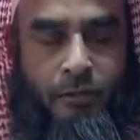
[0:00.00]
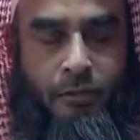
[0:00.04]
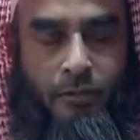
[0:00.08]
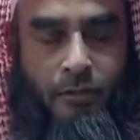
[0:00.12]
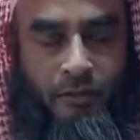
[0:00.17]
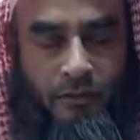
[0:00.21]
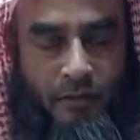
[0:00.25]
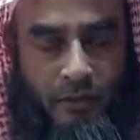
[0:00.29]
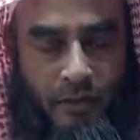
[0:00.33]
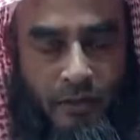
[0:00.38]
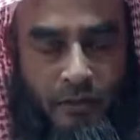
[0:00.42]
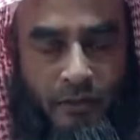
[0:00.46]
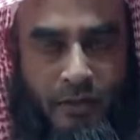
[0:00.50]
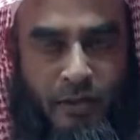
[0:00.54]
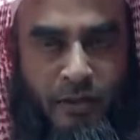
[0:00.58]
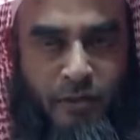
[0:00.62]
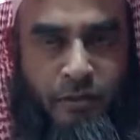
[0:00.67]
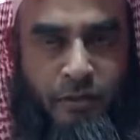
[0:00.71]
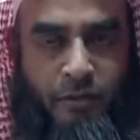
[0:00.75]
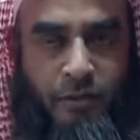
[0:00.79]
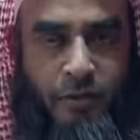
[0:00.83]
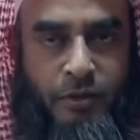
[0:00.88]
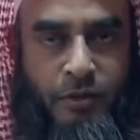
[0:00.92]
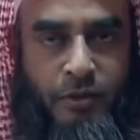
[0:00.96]
তৌফিক দান
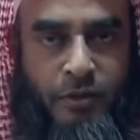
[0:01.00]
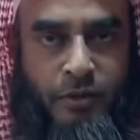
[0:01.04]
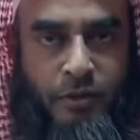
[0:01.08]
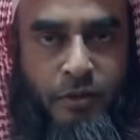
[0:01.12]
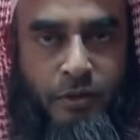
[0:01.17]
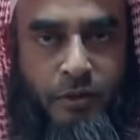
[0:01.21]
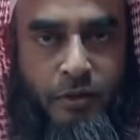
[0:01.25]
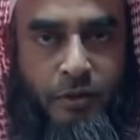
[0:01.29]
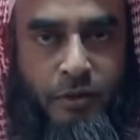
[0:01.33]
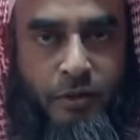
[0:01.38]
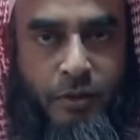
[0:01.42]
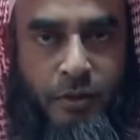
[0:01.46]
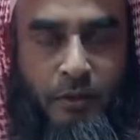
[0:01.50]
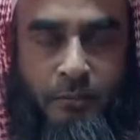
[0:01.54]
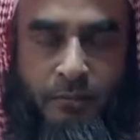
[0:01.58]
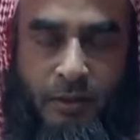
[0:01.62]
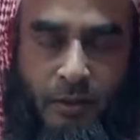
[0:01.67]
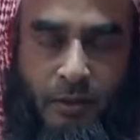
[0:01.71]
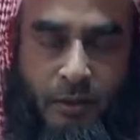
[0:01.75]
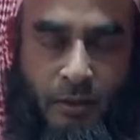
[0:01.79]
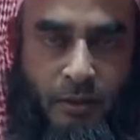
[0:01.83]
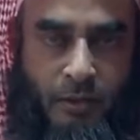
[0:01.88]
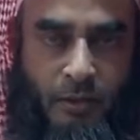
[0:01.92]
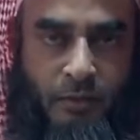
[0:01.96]
করেছেন
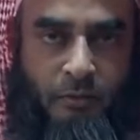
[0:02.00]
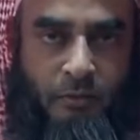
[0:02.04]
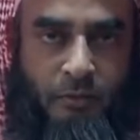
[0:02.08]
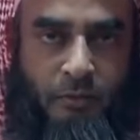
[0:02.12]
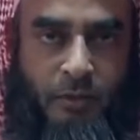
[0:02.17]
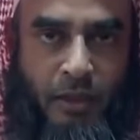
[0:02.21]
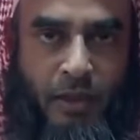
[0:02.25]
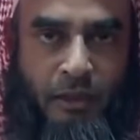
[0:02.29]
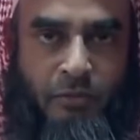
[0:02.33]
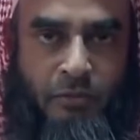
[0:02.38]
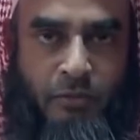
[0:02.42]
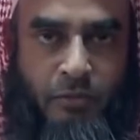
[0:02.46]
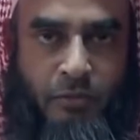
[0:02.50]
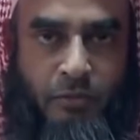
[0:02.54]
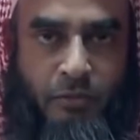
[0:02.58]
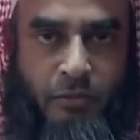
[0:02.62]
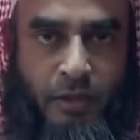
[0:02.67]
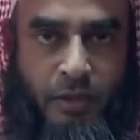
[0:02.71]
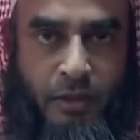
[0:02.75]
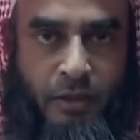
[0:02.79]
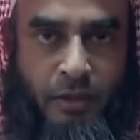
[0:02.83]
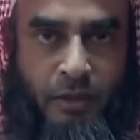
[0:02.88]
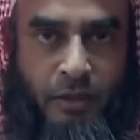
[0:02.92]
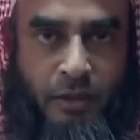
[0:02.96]
আবার আল্লাহ রব্বুল আলম
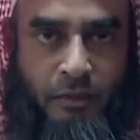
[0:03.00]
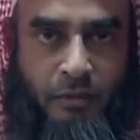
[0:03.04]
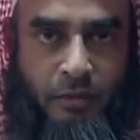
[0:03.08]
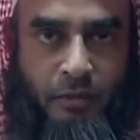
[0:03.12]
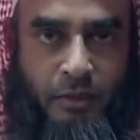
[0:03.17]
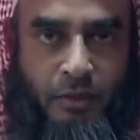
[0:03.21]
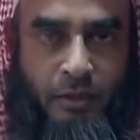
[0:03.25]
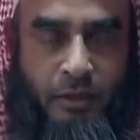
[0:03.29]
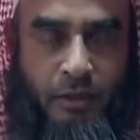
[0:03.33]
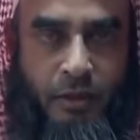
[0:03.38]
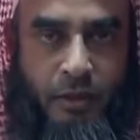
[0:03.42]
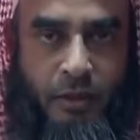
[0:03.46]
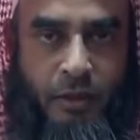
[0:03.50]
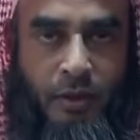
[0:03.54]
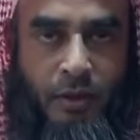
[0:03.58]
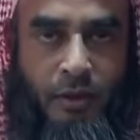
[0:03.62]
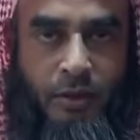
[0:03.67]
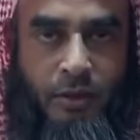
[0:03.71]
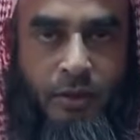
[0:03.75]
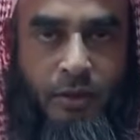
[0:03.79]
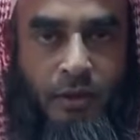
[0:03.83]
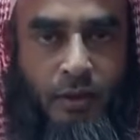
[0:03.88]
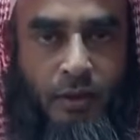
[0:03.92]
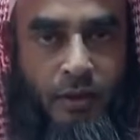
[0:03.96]
শুক্রিয়া আদায় করি
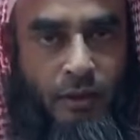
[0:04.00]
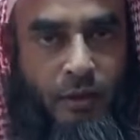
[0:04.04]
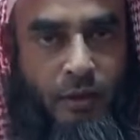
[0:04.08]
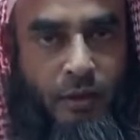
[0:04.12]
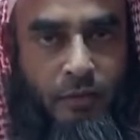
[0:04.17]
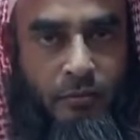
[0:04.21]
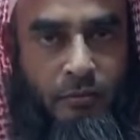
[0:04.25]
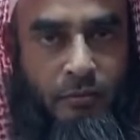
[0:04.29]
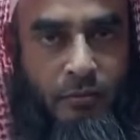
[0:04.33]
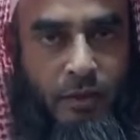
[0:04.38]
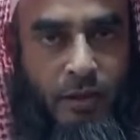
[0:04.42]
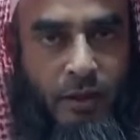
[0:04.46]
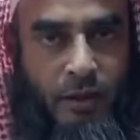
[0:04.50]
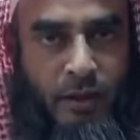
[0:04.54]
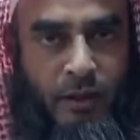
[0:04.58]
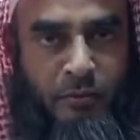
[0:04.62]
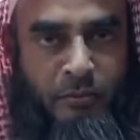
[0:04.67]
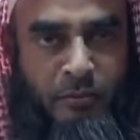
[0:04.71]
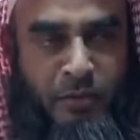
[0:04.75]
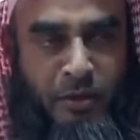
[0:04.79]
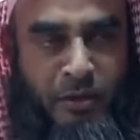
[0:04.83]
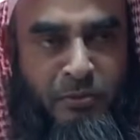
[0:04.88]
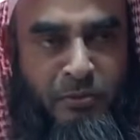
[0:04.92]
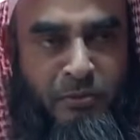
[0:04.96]
যে আল্লাহ রব্বুল
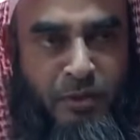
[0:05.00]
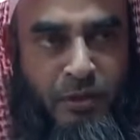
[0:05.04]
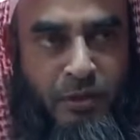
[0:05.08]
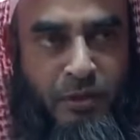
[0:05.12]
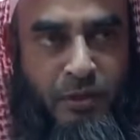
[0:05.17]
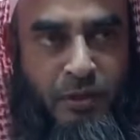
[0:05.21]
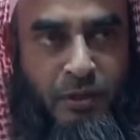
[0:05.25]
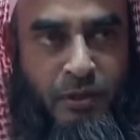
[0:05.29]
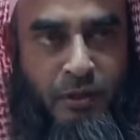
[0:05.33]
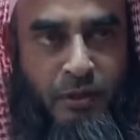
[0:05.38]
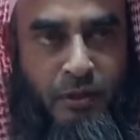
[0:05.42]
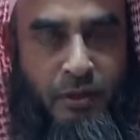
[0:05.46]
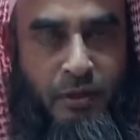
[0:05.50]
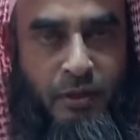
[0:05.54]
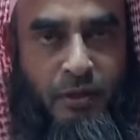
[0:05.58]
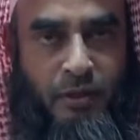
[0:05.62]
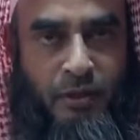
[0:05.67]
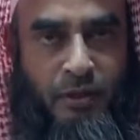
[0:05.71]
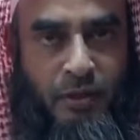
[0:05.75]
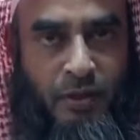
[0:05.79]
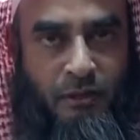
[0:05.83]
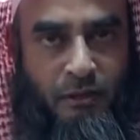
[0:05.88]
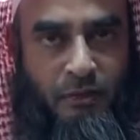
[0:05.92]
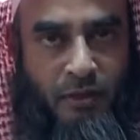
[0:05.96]
আলমিন আমাদেরকে
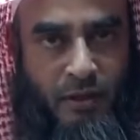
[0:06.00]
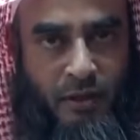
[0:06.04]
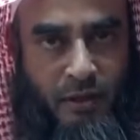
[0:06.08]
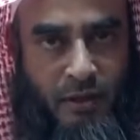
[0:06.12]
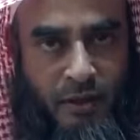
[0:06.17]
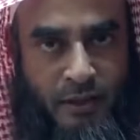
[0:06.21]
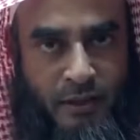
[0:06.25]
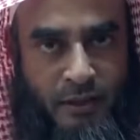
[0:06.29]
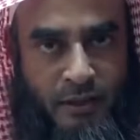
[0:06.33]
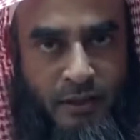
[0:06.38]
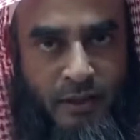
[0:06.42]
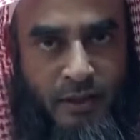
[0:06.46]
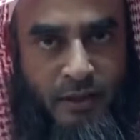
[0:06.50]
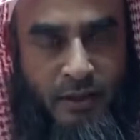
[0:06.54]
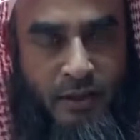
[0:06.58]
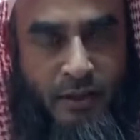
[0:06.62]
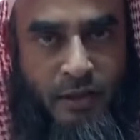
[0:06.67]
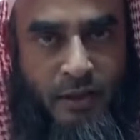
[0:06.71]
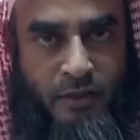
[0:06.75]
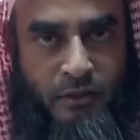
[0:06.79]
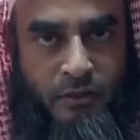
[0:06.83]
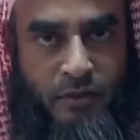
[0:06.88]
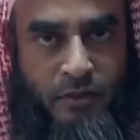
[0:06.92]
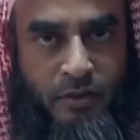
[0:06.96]
এই দাওয়ার কাজ যেই
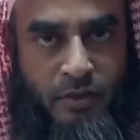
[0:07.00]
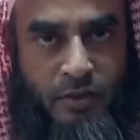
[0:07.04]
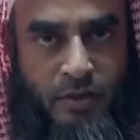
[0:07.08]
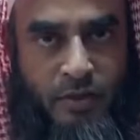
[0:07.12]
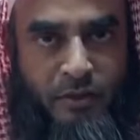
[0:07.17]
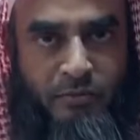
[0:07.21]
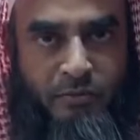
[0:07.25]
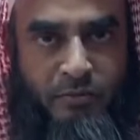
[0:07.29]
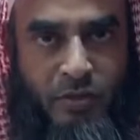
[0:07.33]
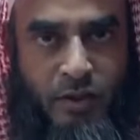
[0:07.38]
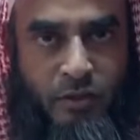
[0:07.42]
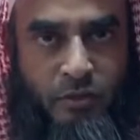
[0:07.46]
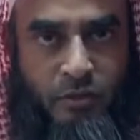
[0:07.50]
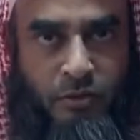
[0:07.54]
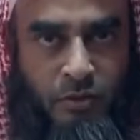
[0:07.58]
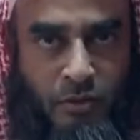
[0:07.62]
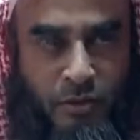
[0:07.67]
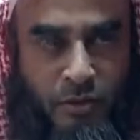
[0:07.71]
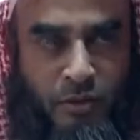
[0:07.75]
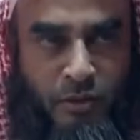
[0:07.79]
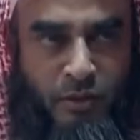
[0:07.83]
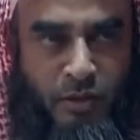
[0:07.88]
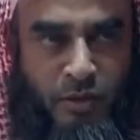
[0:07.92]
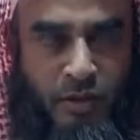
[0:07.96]
কাজ হচ্ছে আম্বিয়া
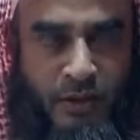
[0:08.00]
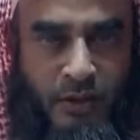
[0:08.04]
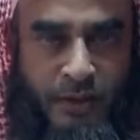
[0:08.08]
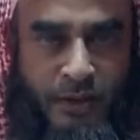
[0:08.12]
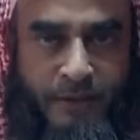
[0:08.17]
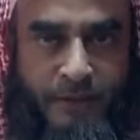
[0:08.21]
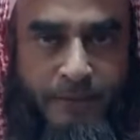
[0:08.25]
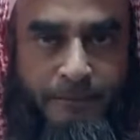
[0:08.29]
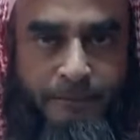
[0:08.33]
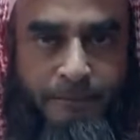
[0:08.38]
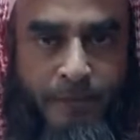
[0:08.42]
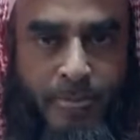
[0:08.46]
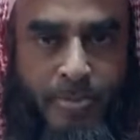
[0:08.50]
রসুলগণের কাজ